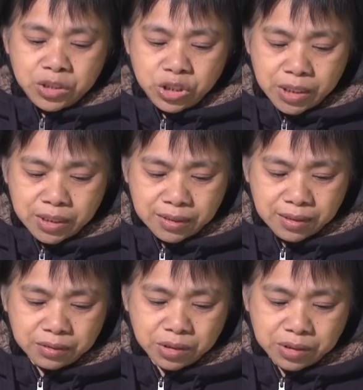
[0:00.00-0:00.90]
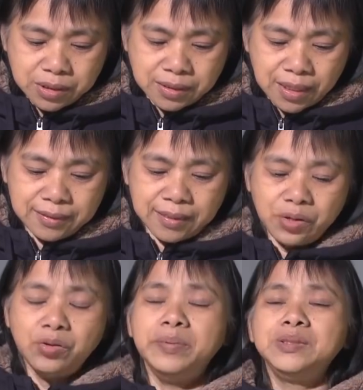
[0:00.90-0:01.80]
这一个就是神给
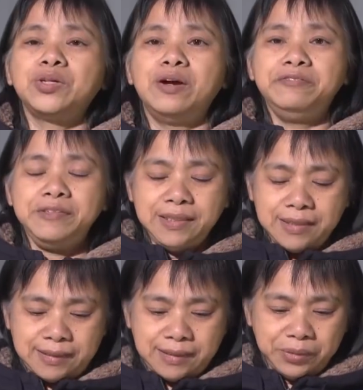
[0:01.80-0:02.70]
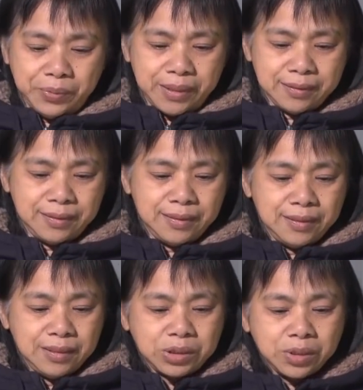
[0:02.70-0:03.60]
我们传福音的机会。
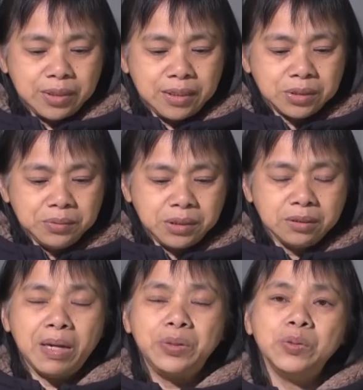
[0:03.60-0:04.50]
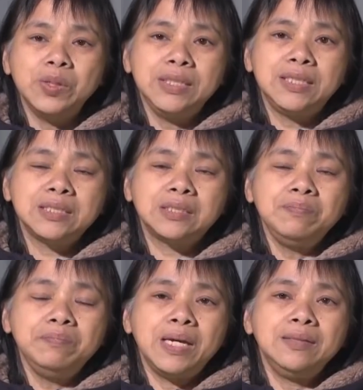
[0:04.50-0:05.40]
所以弟兄姐妹，如果你的
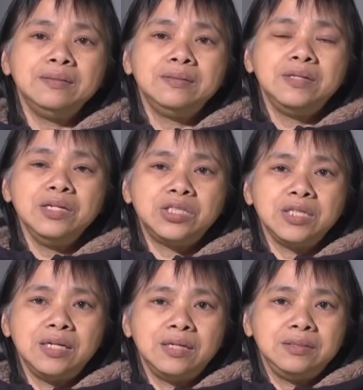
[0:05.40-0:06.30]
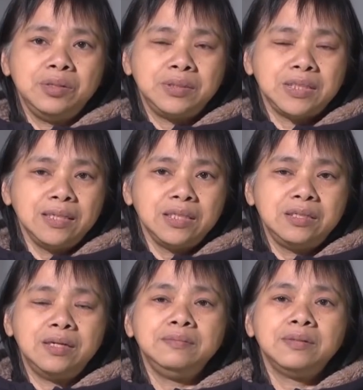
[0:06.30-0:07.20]
身边认识了有这样的
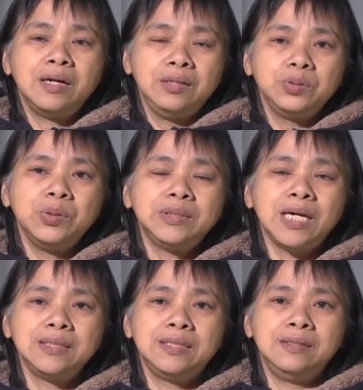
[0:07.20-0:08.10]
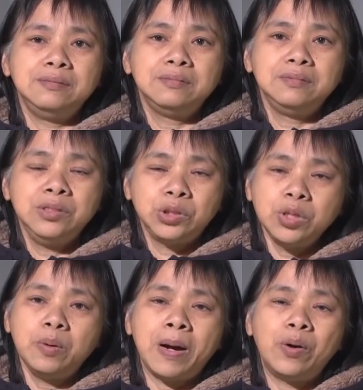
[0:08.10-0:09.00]
人，很多这样的人，你就
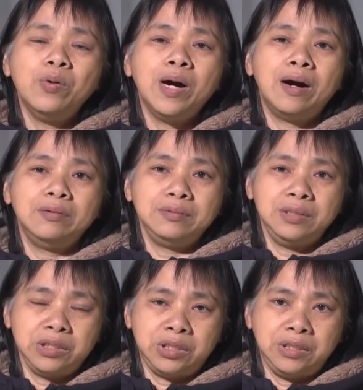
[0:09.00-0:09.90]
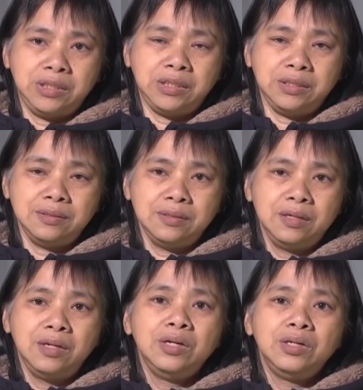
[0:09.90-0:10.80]
要把握好你的时机。
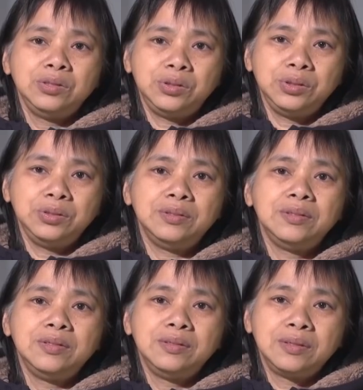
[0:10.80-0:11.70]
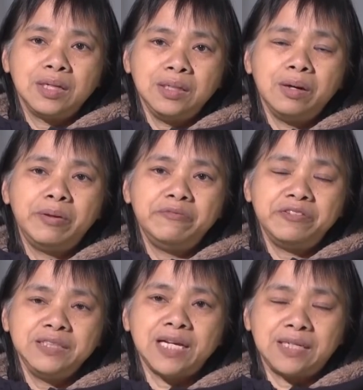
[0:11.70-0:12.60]
去跟他们
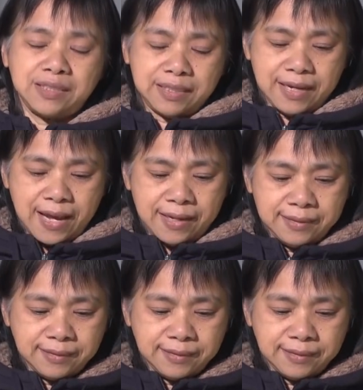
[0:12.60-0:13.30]
分享神的爱。